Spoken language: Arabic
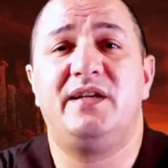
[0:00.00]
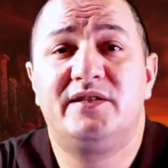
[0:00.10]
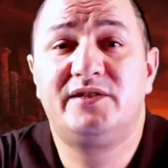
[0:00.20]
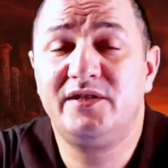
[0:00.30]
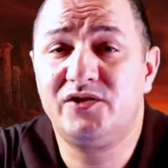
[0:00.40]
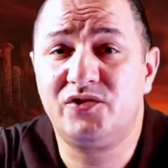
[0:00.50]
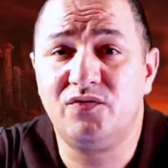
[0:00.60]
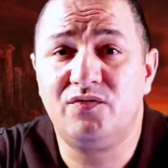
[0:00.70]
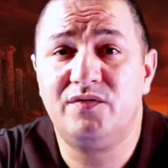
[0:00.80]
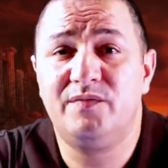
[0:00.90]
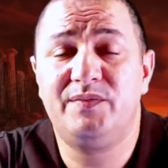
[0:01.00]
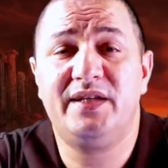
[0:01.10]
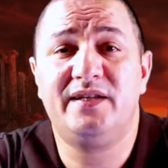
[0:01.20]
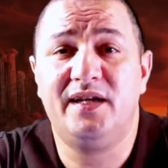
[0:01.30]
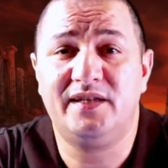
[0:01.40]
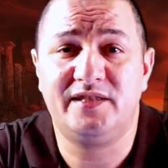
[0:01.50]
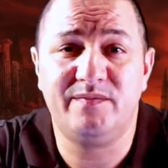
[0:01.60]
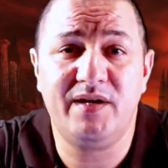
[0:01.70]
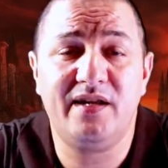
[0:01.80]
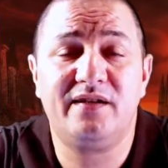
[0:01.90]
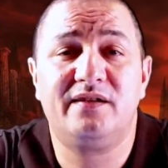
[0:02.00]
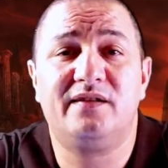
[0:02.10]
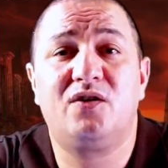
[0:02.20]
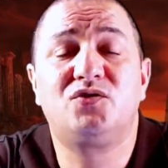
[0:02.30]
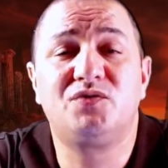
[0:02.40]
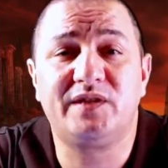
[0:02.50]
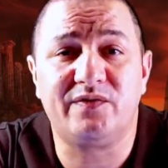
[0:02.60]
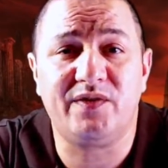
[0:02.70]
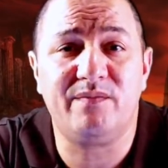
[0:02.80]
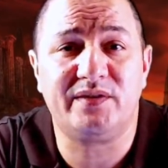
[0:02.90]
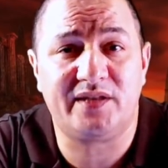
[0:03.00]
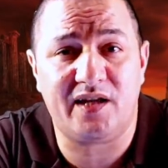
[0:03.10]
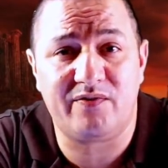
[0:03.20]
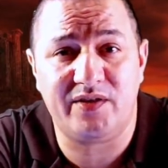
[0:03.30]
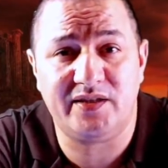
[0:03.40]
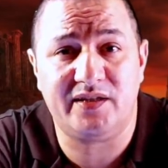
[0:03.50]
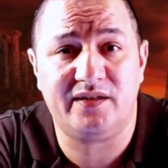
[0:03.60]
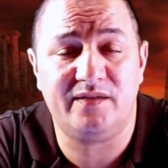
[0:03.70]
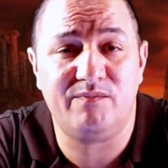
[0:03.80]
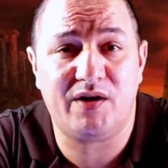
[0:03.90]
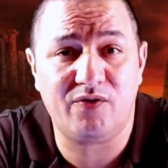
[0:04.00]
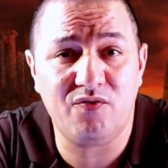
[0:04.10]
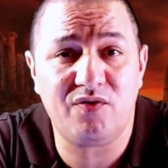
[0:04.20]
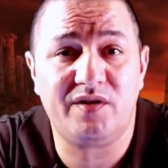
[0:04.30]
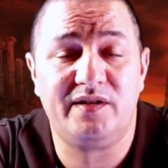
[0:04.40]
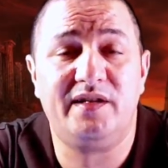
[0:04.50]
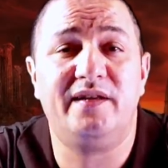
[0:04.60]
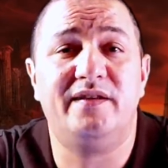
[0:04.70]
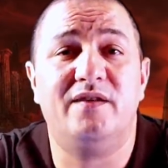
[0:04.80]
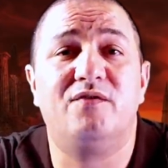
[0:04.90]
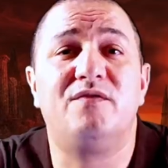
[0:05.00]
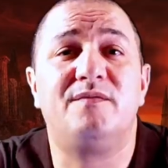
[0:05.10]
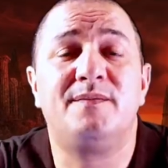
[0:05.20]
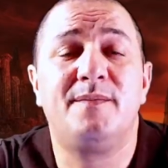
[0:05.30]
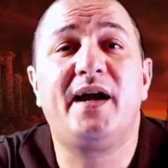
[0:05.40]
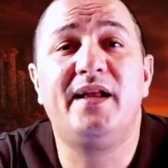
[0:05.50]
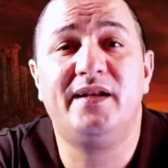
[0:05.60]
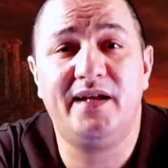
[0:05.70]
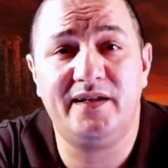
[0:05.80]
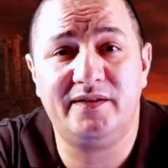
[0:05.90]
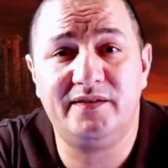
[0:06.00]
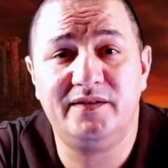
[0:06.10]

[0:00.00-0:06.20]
استنتجوا بان احتمال اختطف من طرف هذاك المخلوق لانه خان العهد